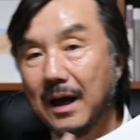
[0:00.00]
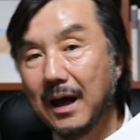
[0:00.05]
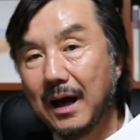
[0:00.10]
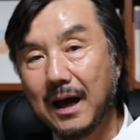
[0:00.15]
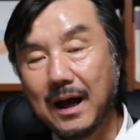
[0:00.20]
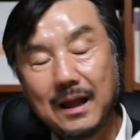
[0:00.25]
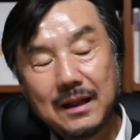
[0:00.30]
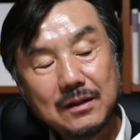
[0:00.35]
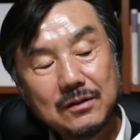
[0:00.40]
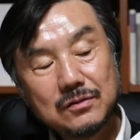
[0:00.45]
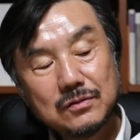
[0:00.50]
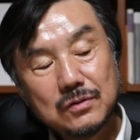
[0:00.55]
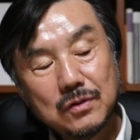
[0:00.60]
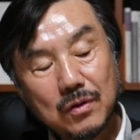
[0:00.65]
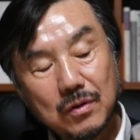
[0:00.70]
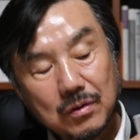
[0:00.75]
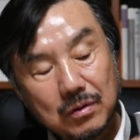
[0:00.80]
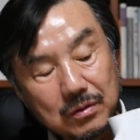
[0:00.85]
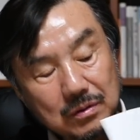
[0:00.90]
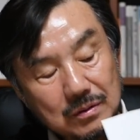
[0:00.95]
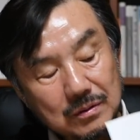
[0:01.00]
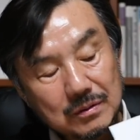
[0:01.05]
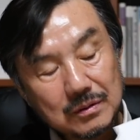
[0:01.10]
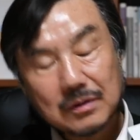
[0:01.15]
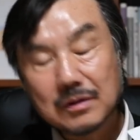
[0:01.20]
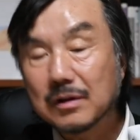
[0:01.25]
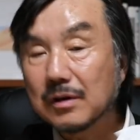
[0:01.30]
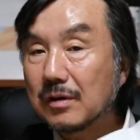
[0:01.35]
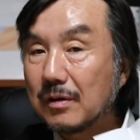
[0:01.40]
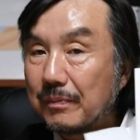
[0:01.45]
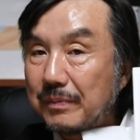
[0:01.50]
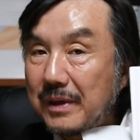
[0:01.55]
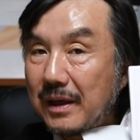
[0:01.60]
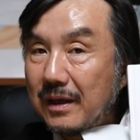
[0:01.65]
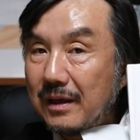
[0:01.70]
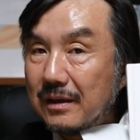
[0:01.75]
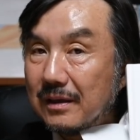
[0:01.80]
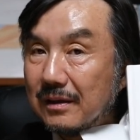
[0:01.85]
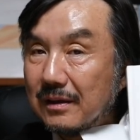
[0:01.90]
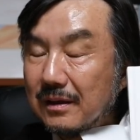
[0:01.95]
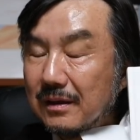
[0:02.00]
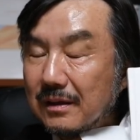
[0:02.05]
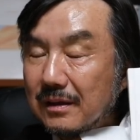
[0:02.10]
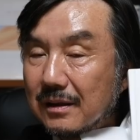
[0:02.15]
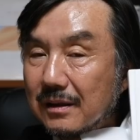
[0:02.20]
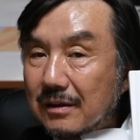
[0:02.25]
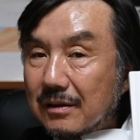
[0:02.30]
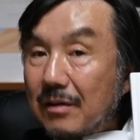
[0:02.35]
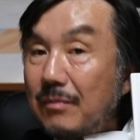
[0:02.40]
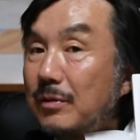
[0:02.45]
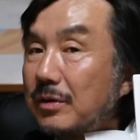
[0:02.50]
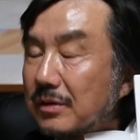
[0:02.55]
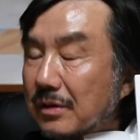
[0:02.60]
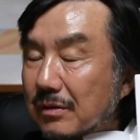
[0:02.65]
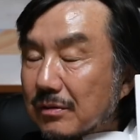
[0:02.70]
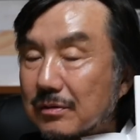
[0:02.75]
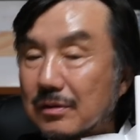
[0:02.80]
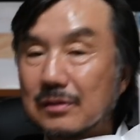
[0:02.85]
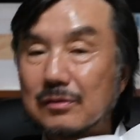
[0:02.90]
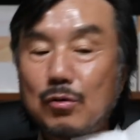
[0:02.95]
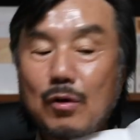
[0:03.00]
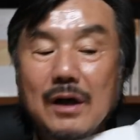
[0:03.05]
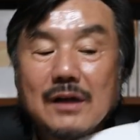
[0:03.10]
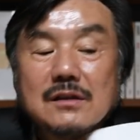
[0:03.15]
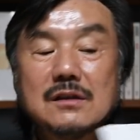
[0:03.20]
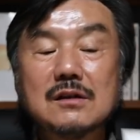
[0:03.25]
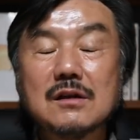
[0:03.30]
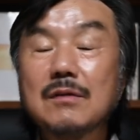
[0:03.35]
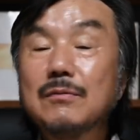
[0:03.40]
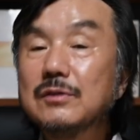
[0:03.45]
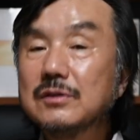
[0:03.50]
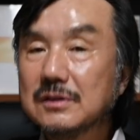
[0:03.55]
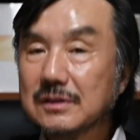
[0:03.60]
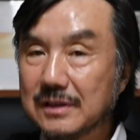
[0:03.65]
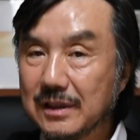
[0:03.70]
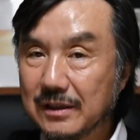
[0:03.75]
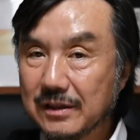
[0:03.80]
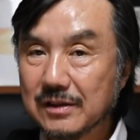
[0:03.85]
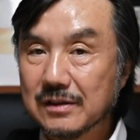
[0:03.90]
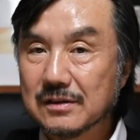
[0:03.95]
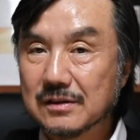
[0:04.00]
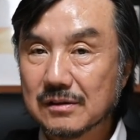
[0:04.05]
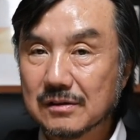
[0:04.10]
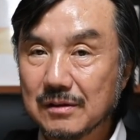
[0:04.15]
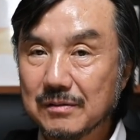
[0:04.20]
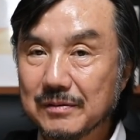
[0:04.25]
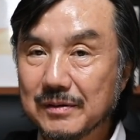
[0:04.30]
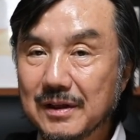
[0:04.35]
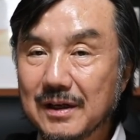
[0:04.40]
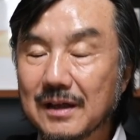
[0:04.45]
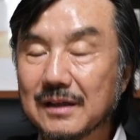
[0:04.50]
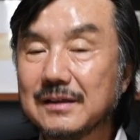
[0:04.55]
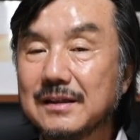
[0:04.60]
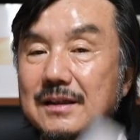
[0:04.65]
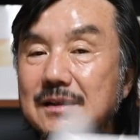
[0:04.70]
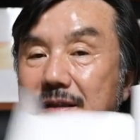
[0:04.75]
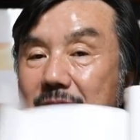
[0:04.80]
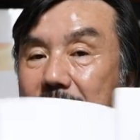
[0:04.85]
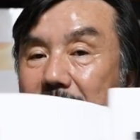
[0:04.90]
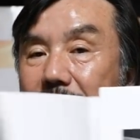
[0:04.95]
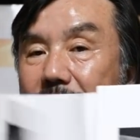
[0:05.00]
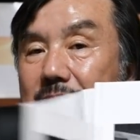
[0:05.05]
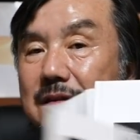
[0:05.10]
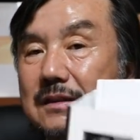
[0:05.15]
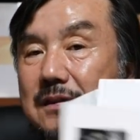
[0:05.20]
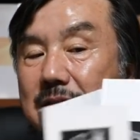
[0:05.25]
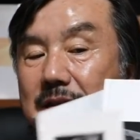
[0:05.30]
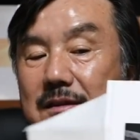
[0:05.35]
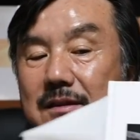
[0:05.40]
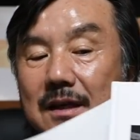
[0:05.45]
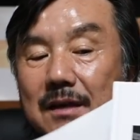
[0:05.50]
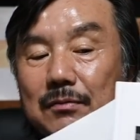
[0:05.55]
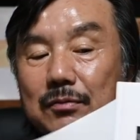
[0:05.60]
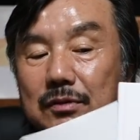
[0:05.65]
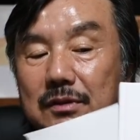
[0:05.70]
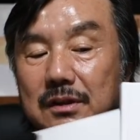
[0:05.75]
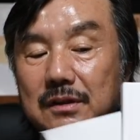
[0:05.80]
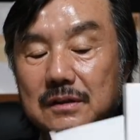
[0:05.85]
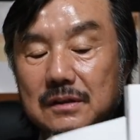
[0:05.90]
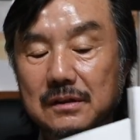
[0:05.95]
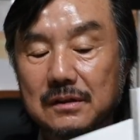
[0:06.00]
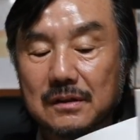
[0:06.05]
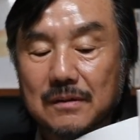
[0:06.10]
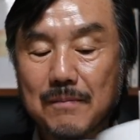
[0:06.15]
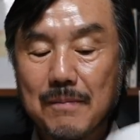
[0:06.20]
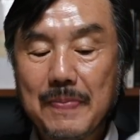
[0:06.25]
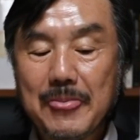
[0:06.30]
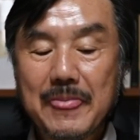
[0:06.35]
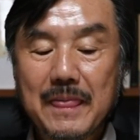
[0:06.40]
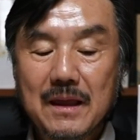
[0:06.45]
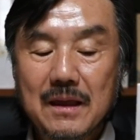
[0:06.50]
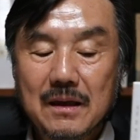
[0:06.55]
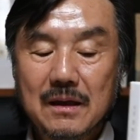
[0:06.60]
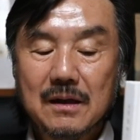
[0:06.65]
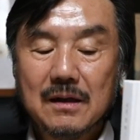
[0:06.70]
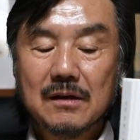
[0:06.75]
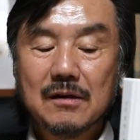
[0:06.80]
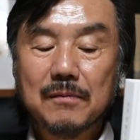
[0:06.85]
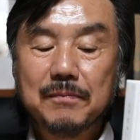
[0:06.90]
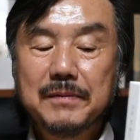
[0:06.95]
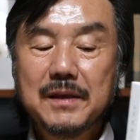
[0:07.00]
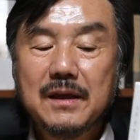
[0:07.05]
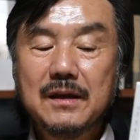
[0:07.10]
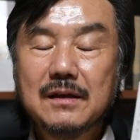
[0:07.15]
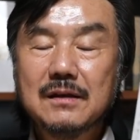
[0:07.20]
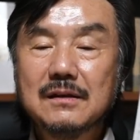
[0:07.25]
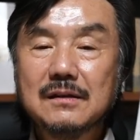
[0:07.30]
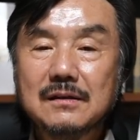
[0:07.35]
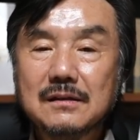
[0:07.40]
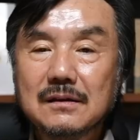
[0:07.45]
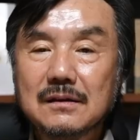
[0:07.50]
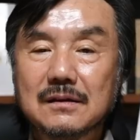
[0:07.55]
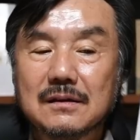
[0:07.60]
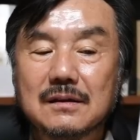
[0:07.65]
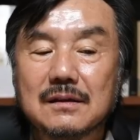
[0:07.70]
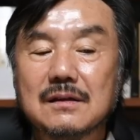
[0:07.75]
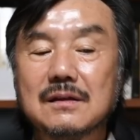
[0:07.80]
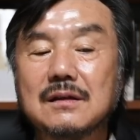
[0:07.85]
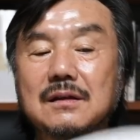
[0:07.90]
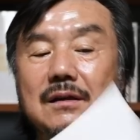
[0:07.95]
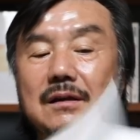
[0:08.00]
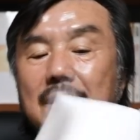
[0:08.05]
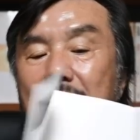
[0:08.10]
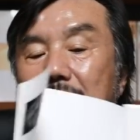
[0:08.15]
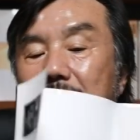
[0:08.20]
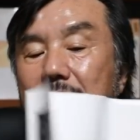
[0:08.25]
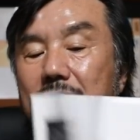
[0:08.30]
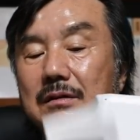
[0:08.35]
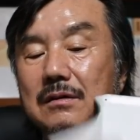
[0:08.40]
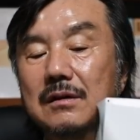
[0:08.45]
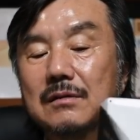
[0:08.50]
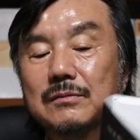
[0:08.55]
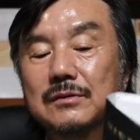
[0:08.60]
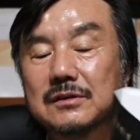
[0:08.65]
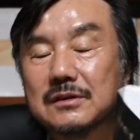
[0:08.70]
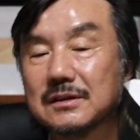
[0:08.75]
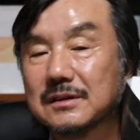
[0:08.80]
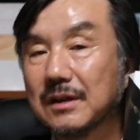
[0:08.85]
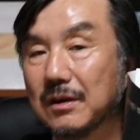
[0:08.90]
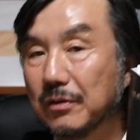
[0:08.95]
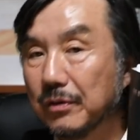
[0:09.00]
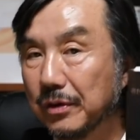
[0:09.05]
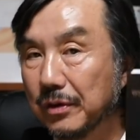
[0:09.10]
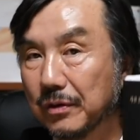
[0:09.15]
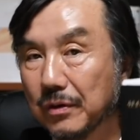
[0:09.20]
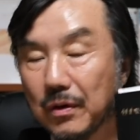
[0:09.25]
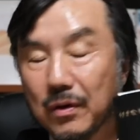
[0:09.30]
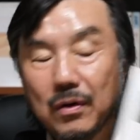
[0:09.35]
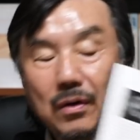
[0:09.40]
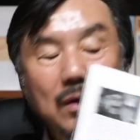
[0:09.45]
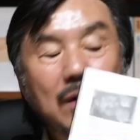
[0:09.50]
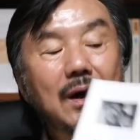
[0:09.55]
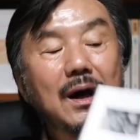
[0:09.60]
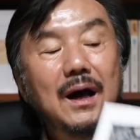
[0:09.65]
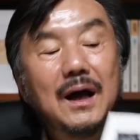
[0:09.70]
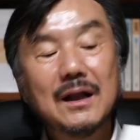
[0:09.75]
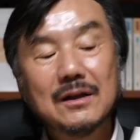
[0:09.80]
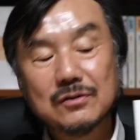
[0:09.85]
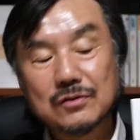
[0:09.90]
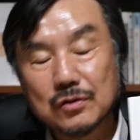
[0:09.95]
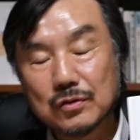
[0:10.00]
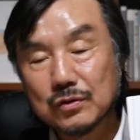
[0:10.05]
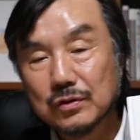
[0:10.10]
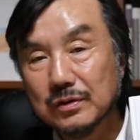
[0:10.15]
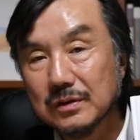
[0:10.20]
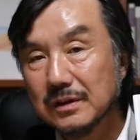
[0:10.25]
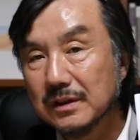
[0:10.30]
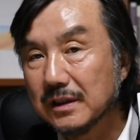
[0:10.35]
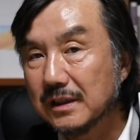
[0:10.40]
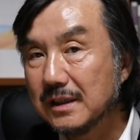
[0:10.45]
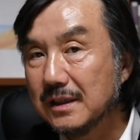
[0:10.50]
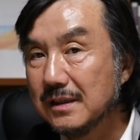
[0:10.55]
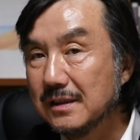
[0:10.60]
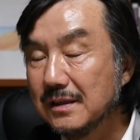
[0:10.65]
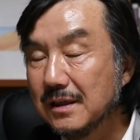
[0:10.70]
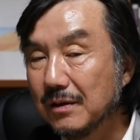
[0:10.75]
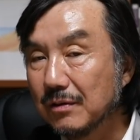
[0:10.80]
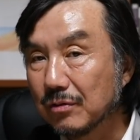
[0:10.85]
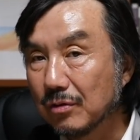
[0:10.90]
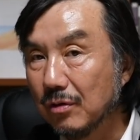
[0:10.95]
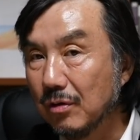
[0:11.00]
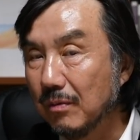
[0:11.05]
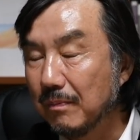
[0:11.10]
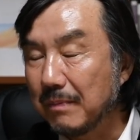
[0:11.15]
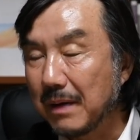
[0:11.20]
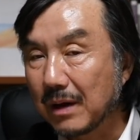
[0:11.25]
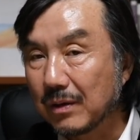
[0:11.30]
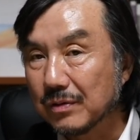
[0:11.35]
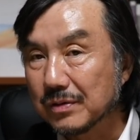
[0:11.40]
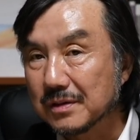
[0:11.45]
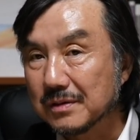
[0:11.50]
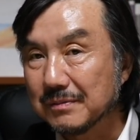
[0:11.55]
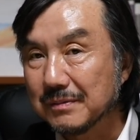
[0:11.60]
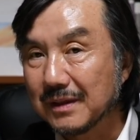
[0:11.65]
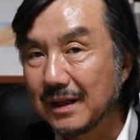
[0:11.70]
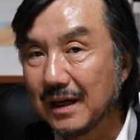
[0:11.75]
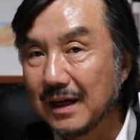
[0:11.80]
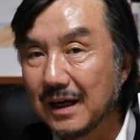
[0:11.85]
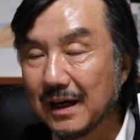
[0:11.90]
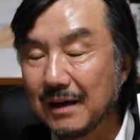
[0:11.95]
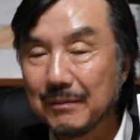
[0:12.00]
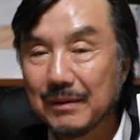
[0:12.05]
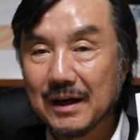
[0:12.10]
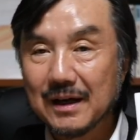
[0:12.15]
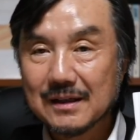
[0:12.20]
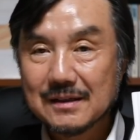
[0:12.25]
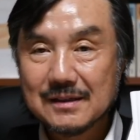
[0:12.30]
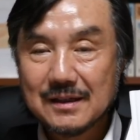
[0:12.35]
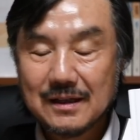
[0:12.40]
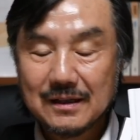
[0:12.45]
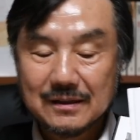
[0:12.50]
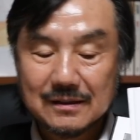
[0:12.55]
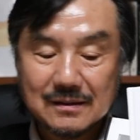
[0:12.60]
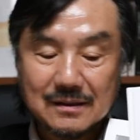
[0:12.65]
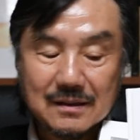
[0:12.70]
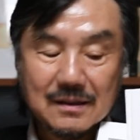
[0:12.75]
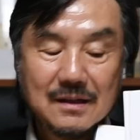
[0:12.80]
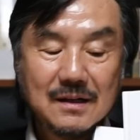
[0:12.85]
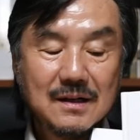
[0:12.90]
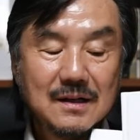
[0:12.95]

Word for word: 안쪽 껍데기는 검은 것, 똑같이 검은색이었을 겁니다. 이 책은 이 세부터는 껍데기는 검은 그대로이고 안쪽은 흰색으로 바꿨습니다. 아마 책을,